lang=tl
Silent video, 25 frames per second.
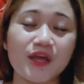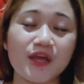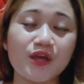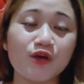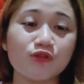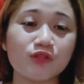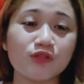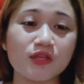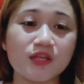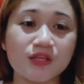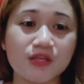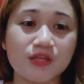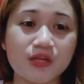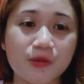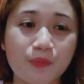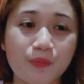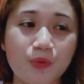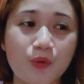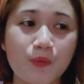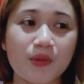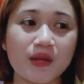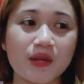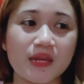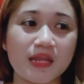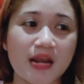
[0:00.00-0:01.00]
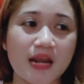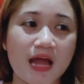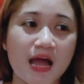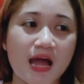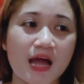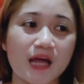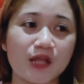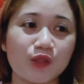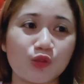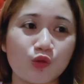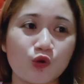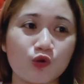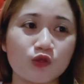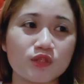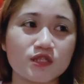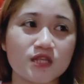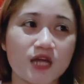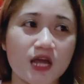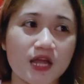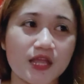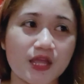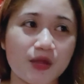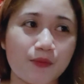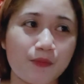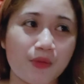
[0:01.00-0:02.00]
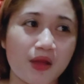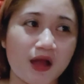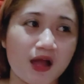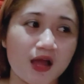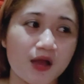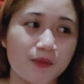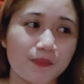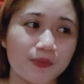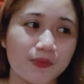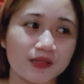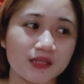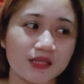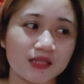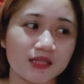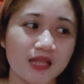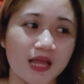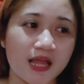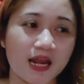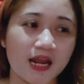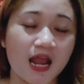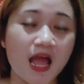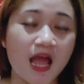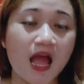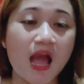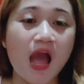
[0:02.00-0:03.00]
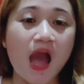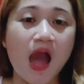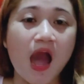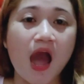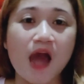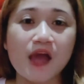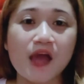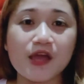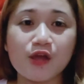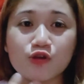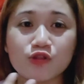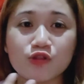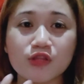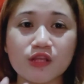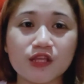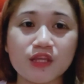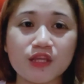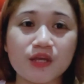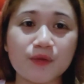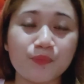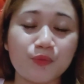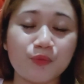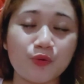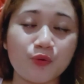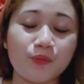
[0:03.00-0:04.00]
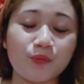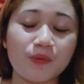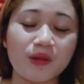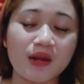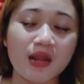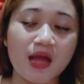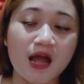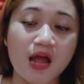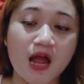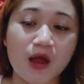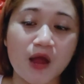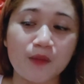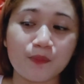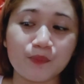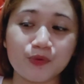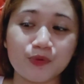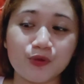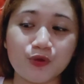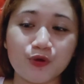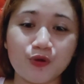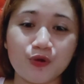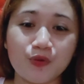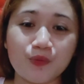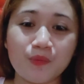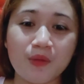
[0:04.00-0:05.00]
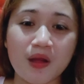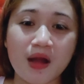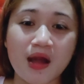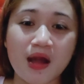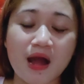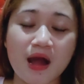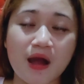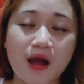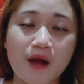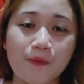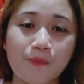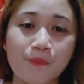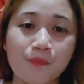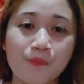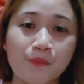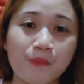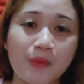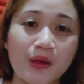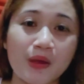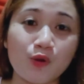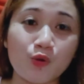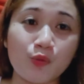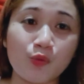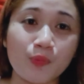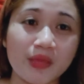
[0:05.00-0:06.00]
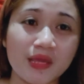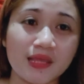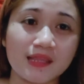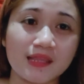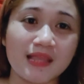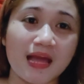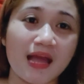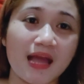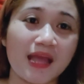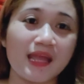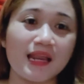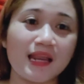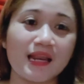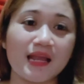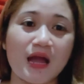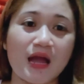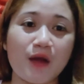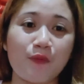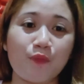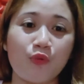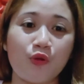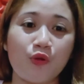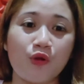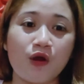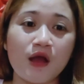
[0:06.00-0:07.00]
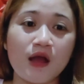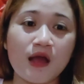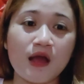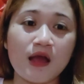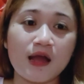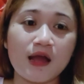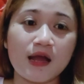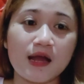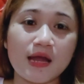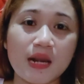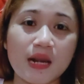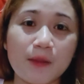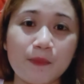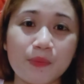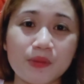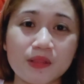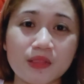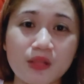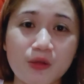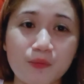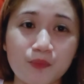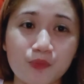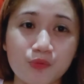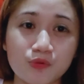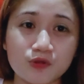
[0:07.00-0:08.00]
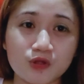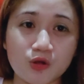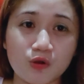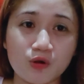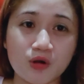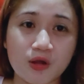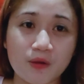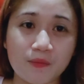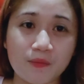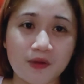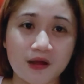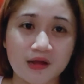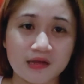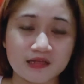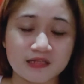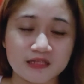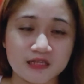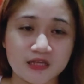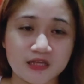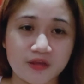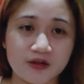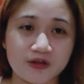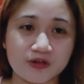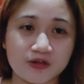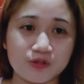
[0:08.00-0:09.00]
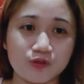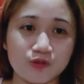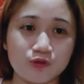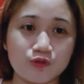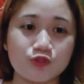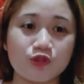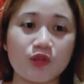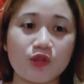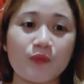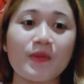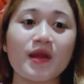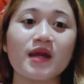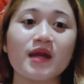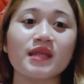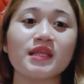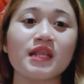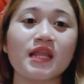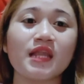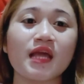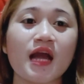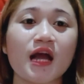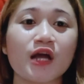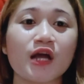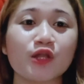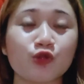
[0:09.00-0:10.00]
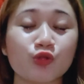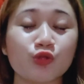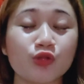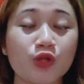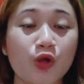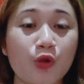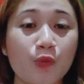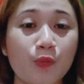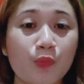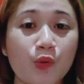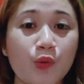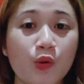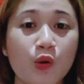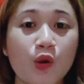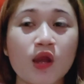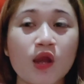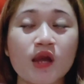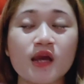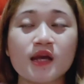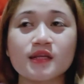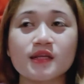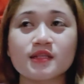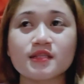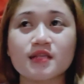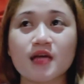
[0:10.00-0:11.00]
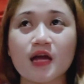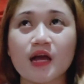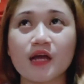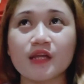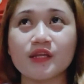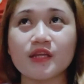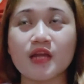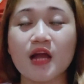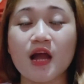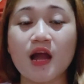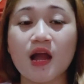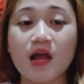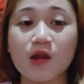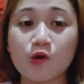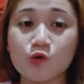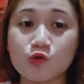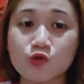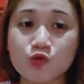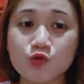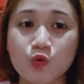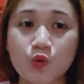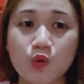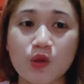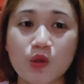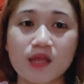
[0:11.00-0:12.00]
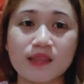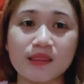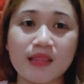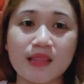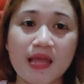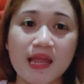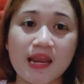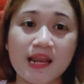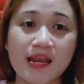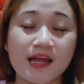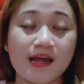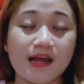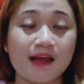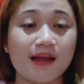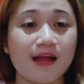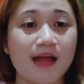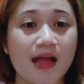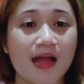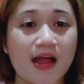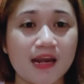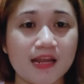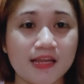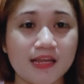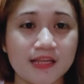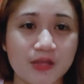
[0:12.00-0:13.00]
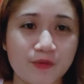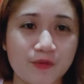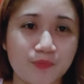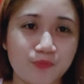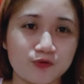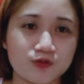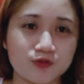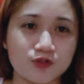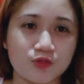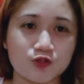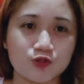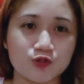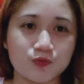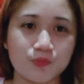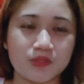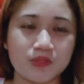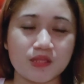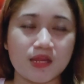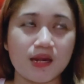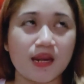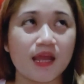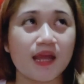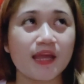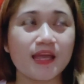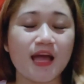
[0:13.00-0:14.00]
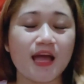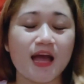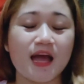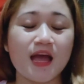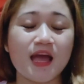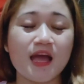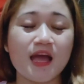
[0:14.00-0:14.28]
ayaw din niya pong manirahan doon sa kanyang mga kapatid dahil ayaw din niya po malanghap yung mga marumi dahil nga po kalapit lang po daw ng mga CR doon. So, napakadelikado daw po sa kanyang kalusugan dahil kagagaling niya po sa ospital. Kaya,